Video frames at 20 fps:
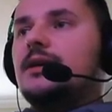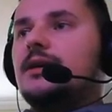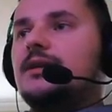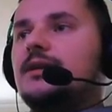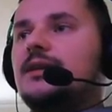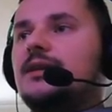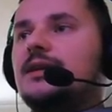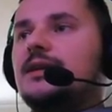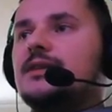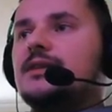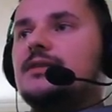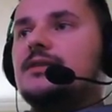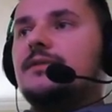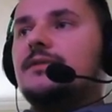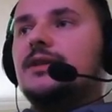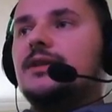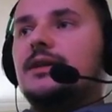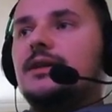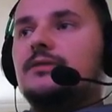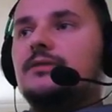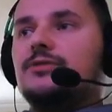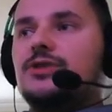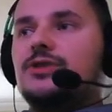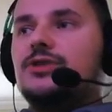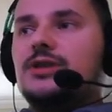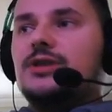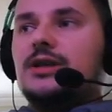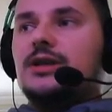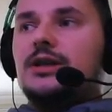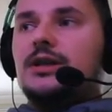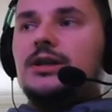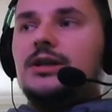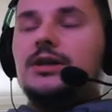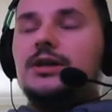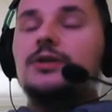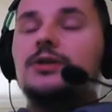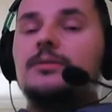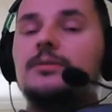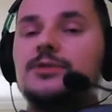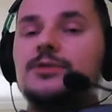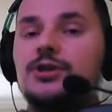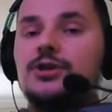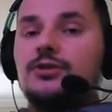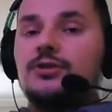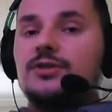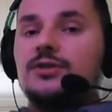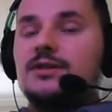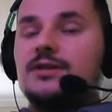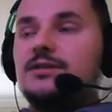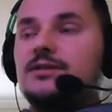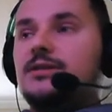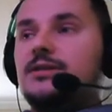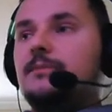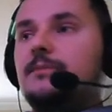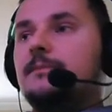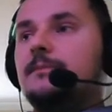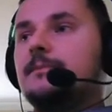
inteligencja, witalność i obrażenia od hydy.